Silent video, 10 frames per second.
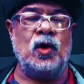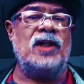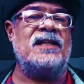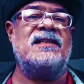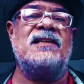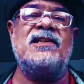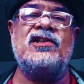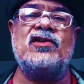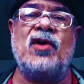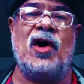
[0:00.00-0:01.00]
Todas as
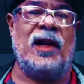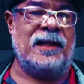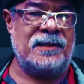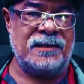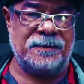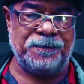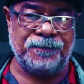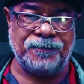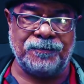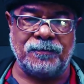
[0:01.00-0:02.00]
escolas,
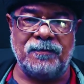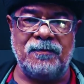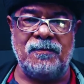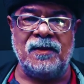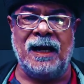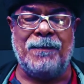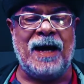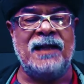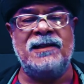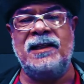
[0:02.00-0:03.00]
a
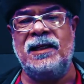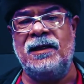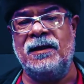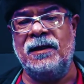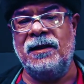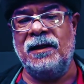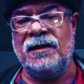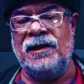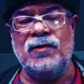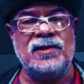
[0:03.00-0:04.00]
partir
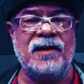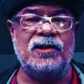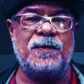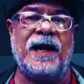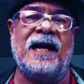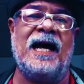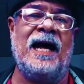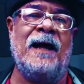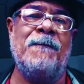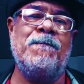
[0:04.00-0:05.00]
de uns anos para
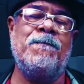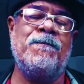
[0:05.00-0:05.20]
cá,